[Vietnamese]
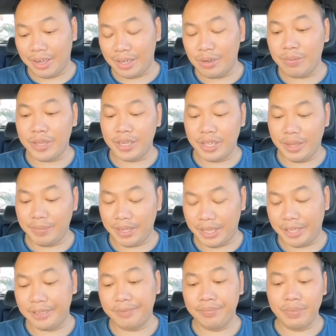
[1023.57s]
đã rút kinh nghiệm
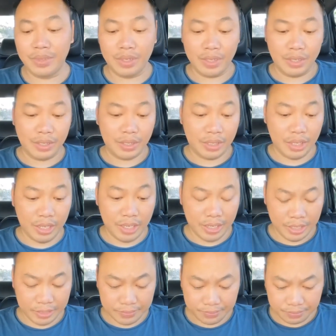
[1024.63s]
lại thì
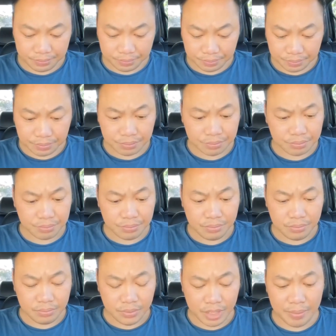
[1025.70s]
à,
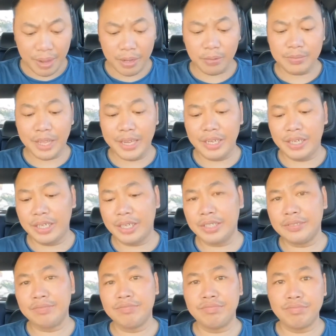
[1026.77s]
các bạn cũng thấy rồi đó
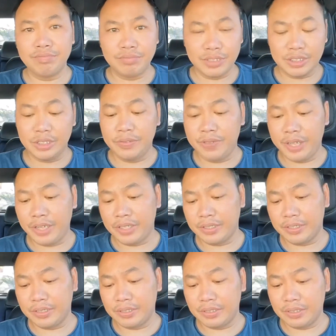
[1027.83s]
sự việc
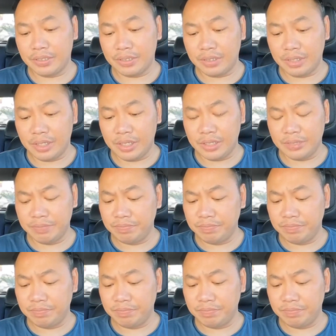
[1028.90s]
nó